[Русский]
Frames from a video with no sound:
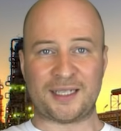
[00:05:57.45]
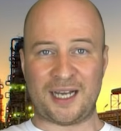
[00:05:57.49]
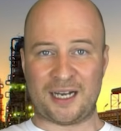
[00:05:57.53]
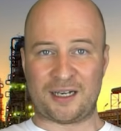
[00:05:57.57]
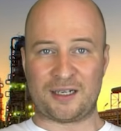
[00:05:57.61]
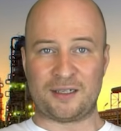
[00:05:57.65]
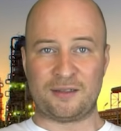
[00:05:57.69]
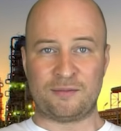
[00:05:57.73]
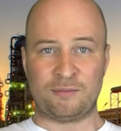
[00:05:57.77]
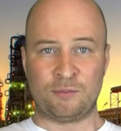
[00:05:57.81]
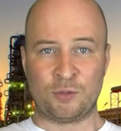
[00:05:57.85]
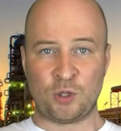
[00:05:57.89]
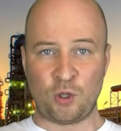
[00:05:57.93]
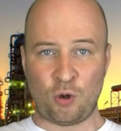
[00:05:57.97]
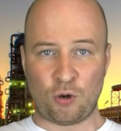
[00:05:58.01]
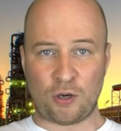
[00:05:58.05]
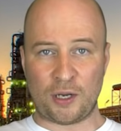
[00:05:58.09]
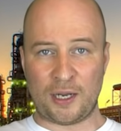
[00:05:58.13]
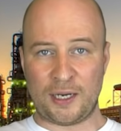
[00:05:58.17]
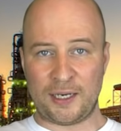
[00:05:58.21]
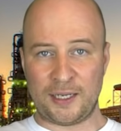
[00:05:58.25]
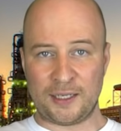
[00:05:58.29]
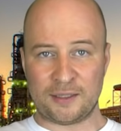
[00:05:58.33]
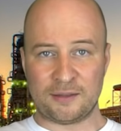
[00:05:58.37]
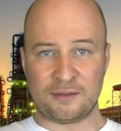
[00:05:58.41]
как
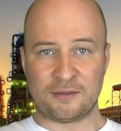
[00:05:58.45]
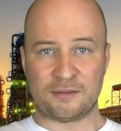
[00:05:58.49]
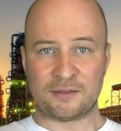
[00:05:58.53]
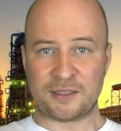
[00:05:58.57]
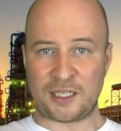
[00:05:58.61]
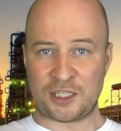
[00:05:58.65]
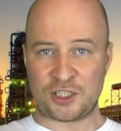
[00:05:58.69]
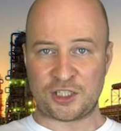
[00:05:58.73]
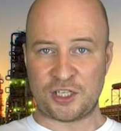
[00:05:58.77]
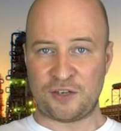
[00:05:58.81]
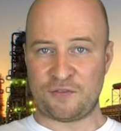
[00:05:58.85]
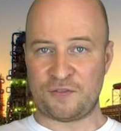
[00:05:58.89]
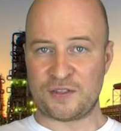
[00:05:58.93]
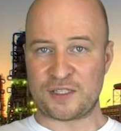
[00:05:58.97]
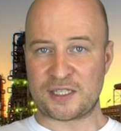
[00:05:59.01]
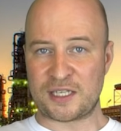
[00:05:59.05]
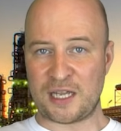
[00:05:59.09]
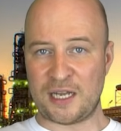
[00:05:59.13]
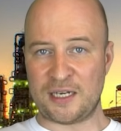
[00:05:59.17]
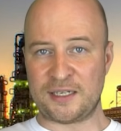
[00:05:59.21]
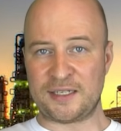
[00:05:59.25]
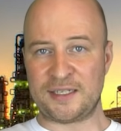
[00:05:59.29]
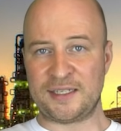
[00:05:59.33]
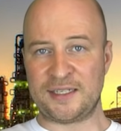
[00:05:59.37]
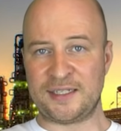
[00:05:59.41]
много лет наши
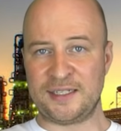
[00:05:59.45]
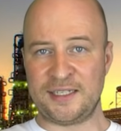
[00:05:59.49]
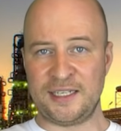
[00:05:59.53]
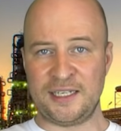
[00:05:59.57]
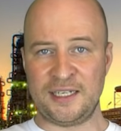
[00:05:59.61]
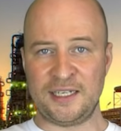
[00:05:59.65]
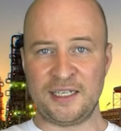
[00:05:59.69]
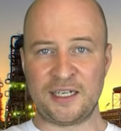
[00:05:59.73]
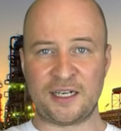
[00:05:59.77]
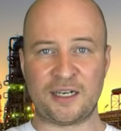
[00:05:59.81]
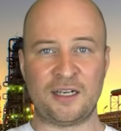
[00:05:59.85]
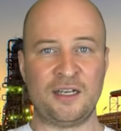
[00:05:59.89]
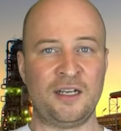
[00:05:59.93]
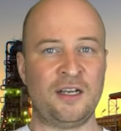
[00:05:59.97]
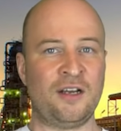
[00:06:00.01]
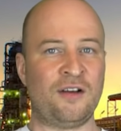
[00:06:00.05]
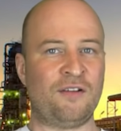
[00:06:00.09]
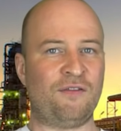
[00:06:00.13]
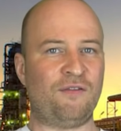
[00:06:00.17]
официальные дилеры